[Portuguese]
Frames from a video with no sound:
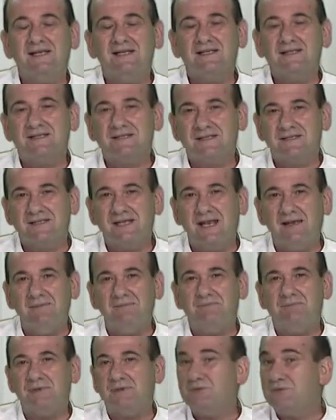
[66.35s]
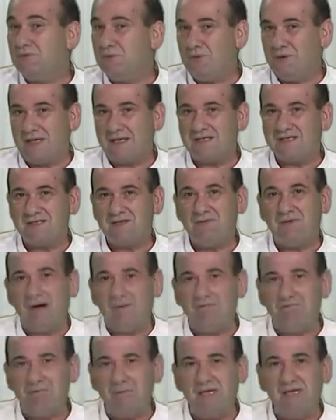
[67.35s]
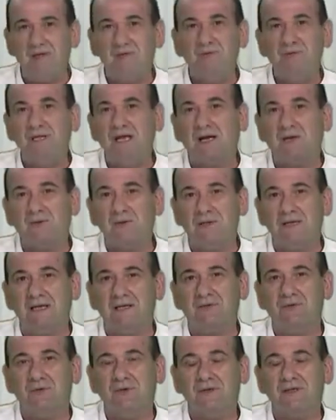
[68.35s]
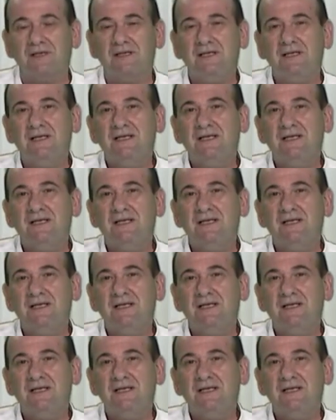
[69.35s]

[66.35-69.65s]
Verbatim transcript: sempre um coração amigo e acolhedor